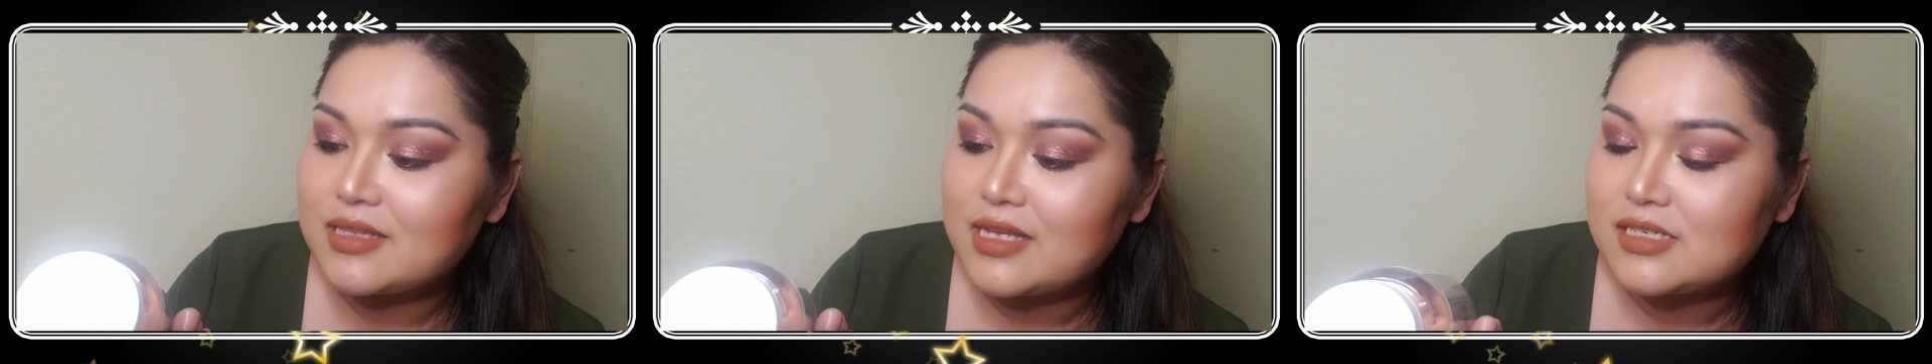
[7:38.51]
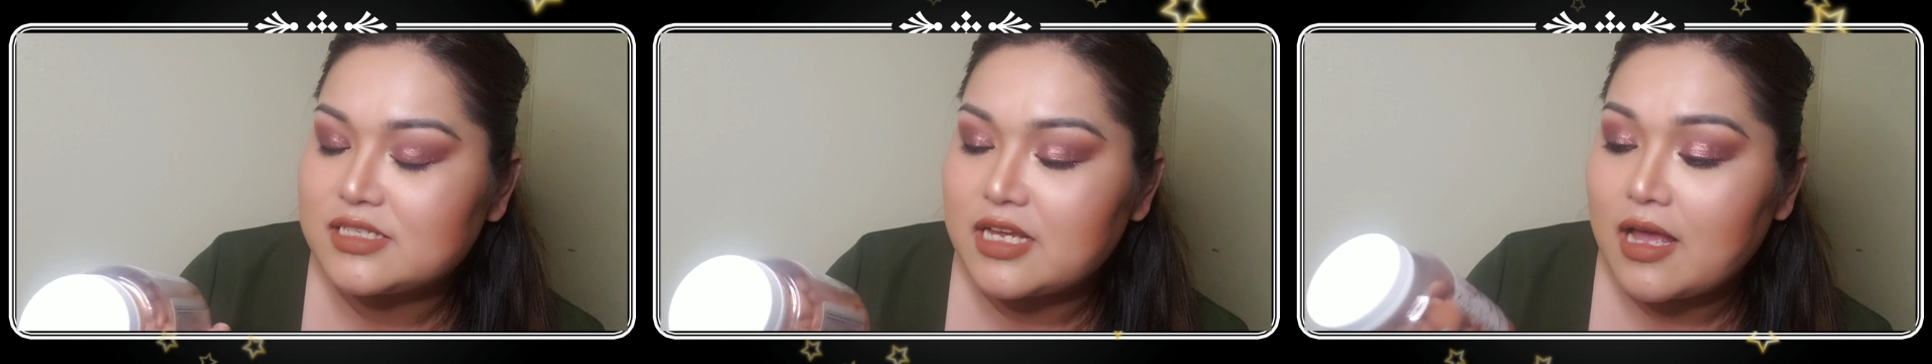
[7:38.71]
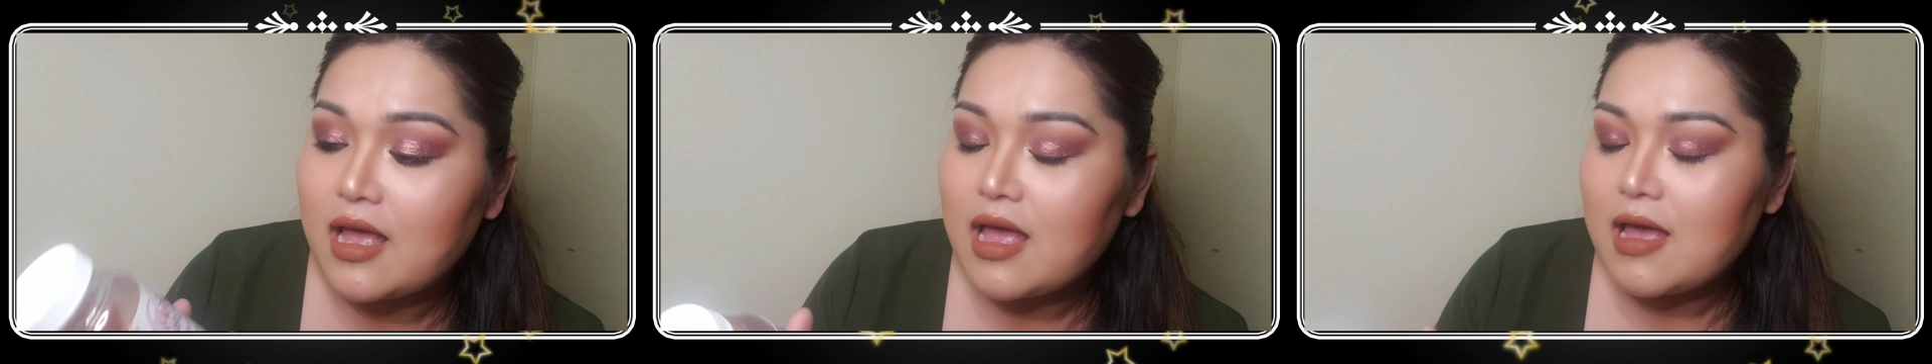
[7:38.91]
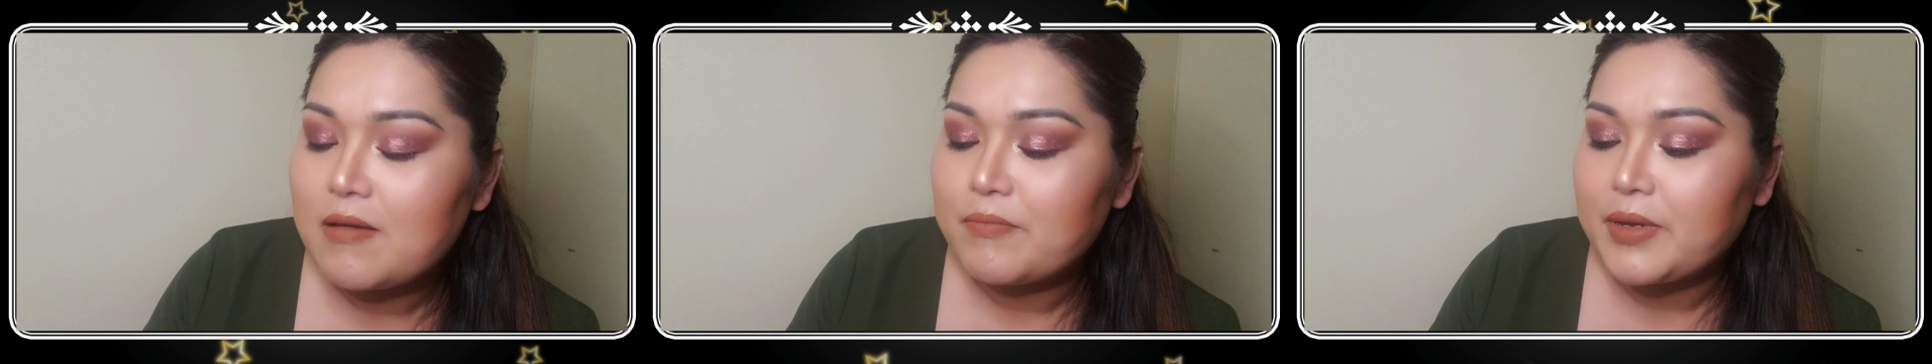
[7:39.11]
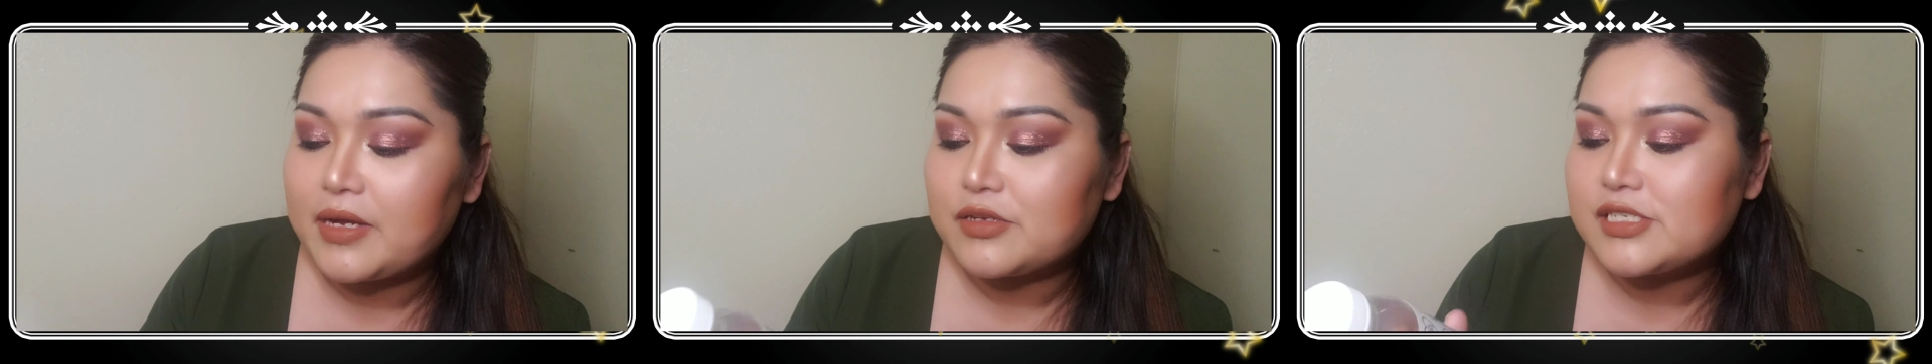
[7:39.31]
taste niya.
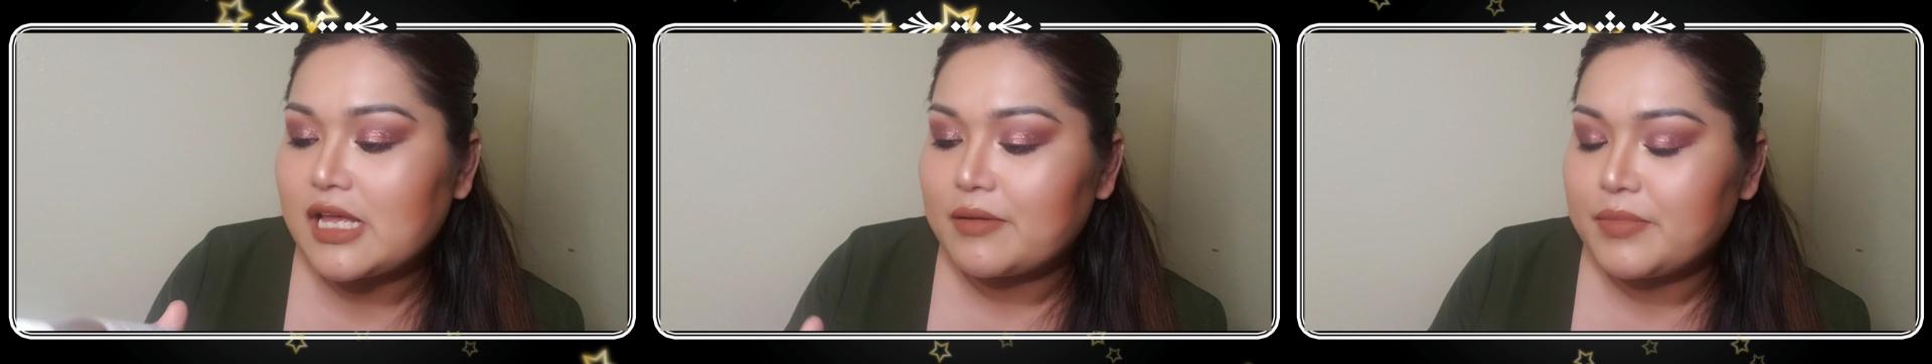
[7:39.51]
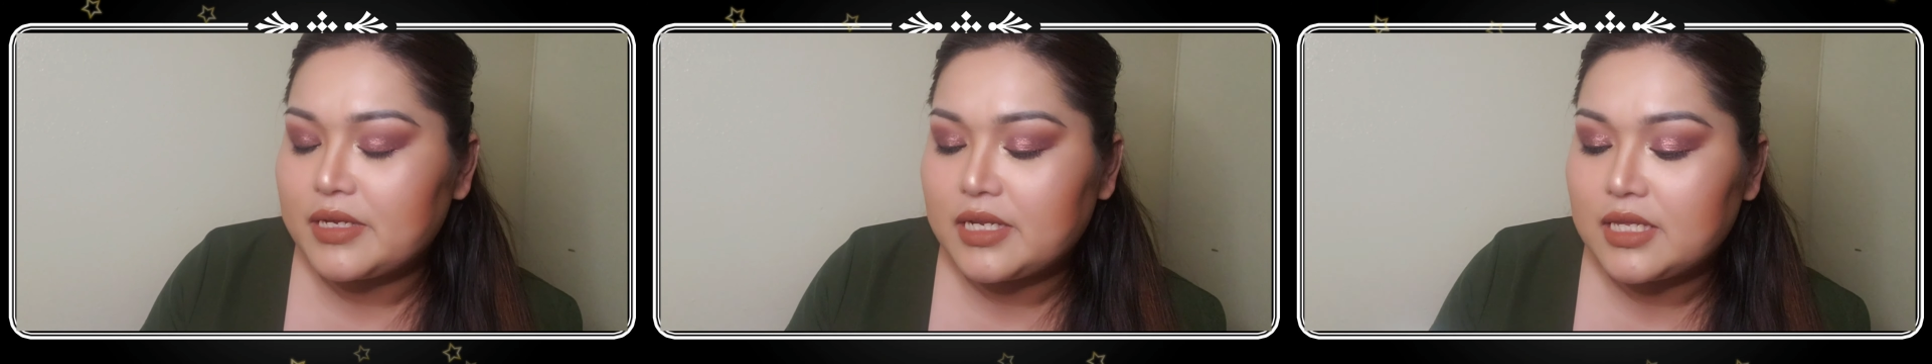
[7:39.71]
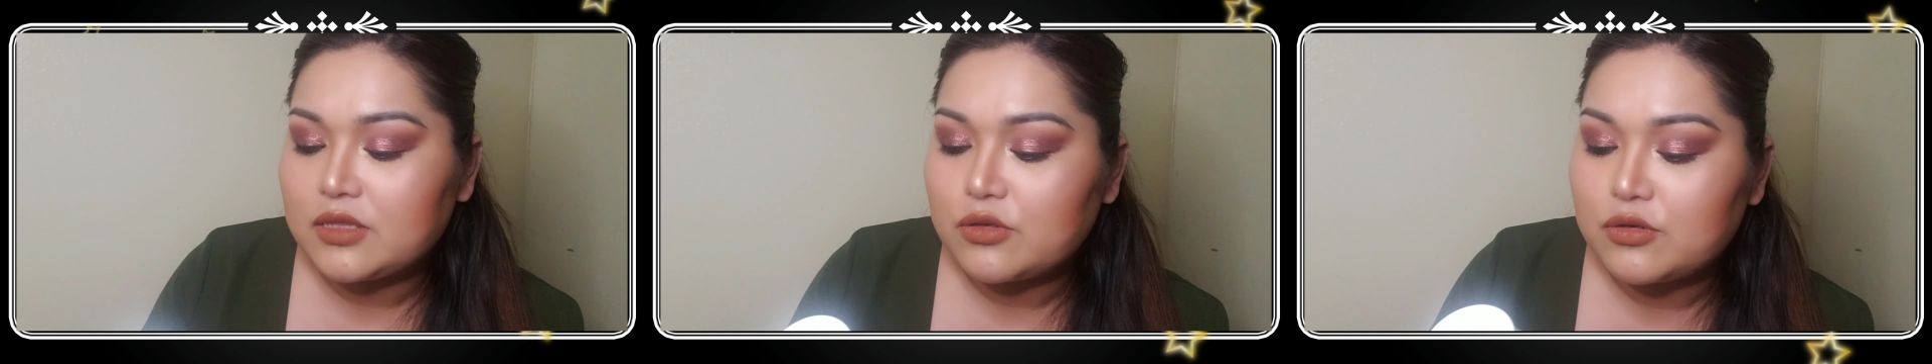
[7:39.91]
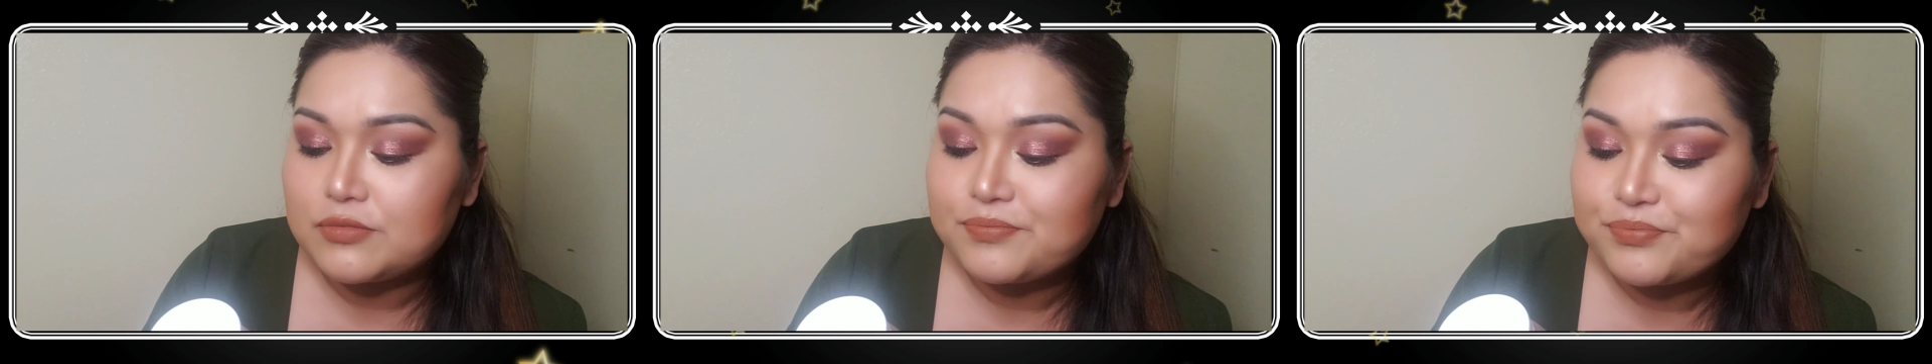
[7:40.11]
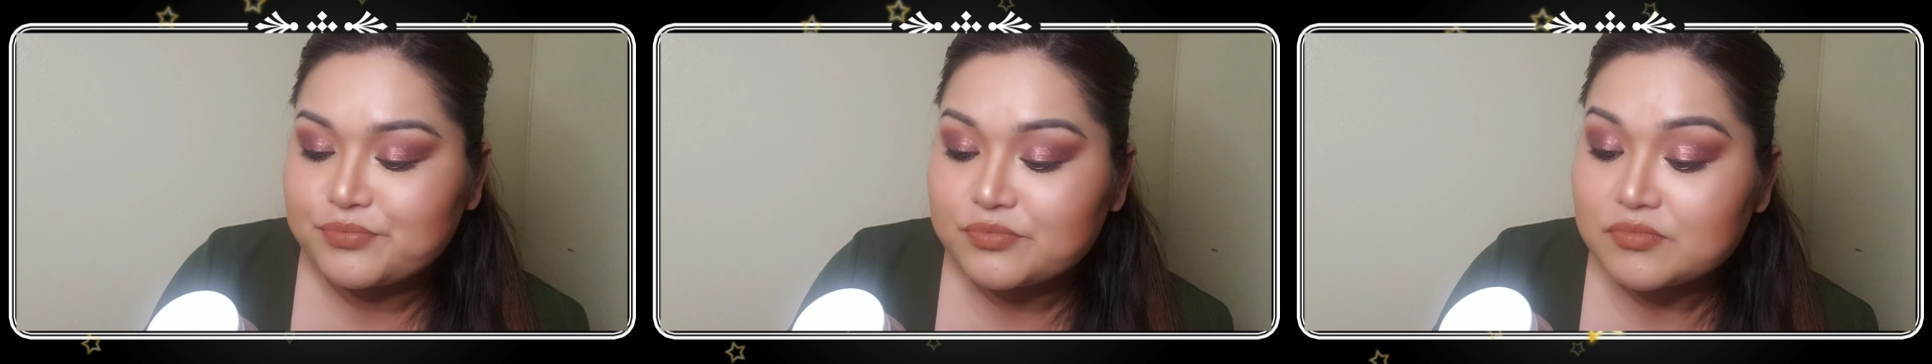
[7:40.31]
Pero sabi dito,